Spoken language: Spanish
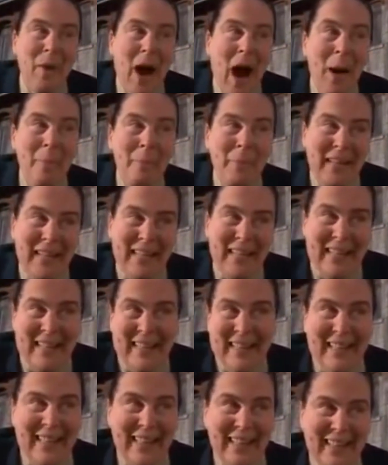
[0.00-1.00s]
¿Tu
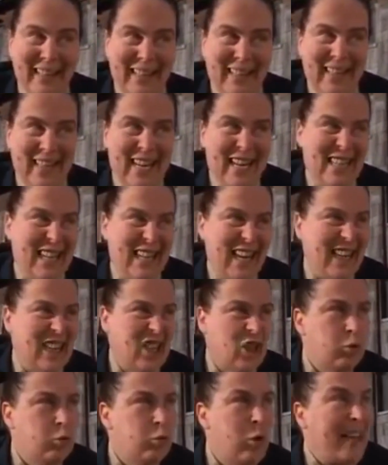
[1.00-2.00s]
mami?
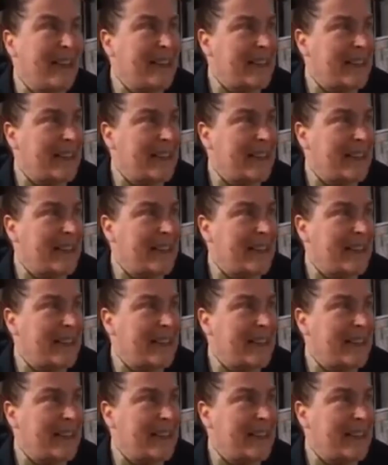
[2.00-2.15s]
Es una